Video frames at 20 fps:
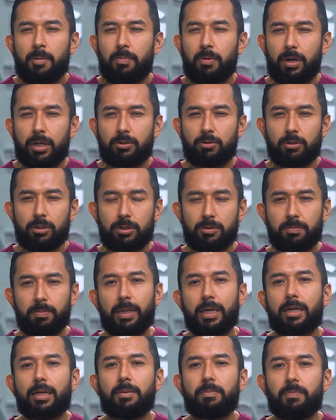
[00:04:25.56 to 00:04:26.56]
Por eso es
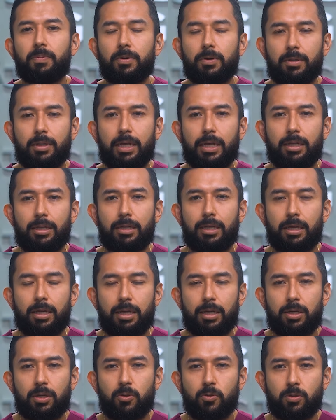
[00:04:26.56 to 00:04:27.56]
bien
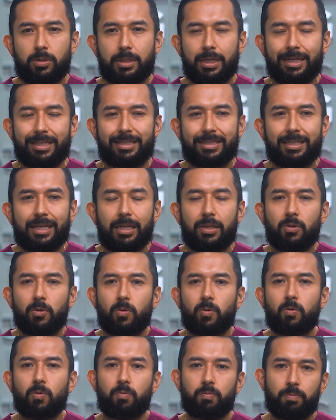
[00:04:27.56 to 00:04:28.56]
importante que usted se
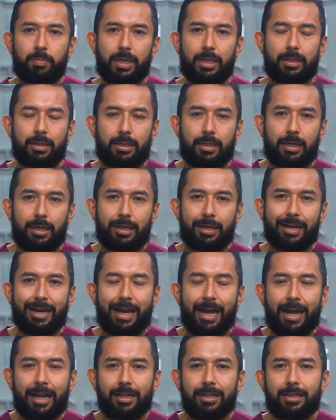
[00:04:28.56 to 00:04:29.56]
documente
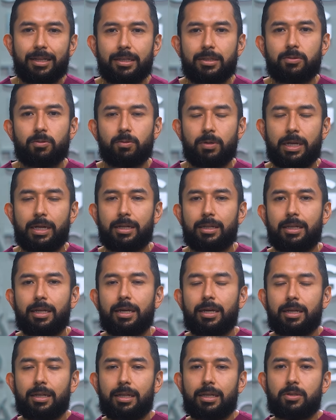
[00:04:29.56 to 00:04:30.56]
antes,
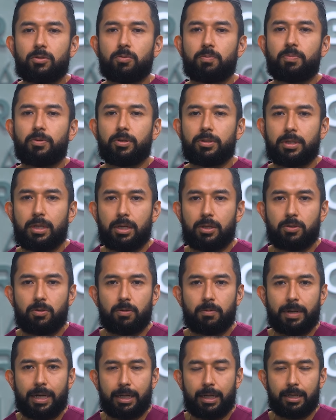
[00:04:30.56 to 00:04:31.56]
durante de su
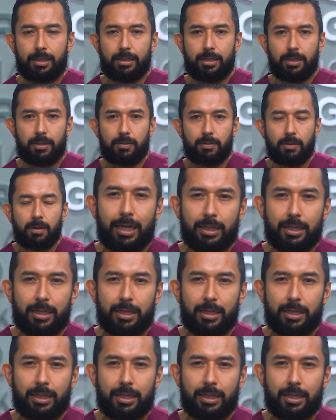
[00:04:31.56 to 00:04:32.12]
proceso bariátrico.